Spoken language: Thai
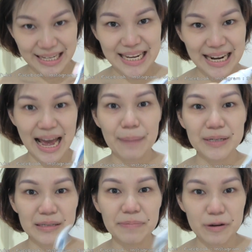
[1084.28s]
ที่หน้า
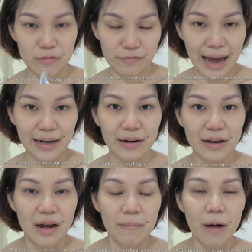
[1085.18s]
พื้นผิวฟัน
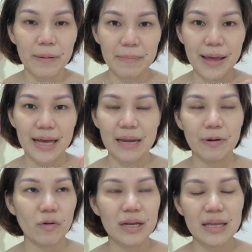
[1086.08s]
เพราะพิมพ์เองเนี่ย
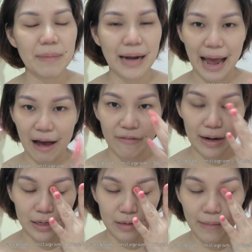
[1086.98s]
เป็นคนที่ปัญหาฟั
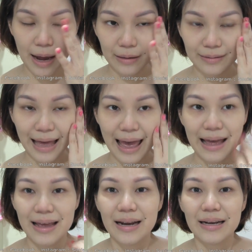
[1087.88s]
นเยอะมากตั้งแต่
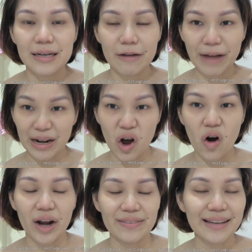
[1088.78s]
เนื้อฟัน
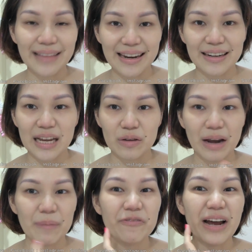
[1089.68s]
อ่อน ตั้งแต่เด็ก ๆ อยู่
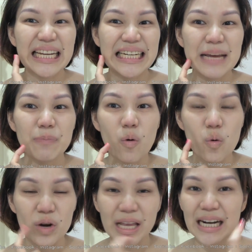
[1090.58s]
แล้วฟันถึงได้ผุ
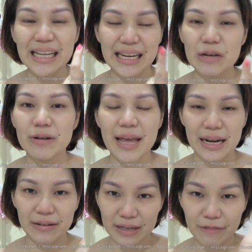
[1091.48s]
เยอะอย่างที่คุณเห็
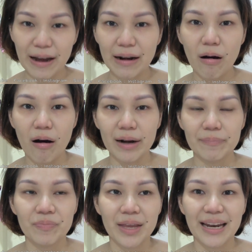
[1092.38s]
น เนื้อฟันอ่อน
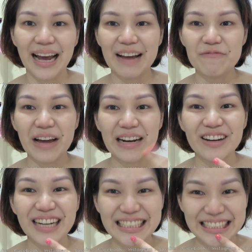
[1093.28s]
นะคะ ฟัน
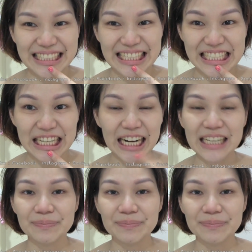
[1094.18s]
ค่อนข้างสีจะเหลือง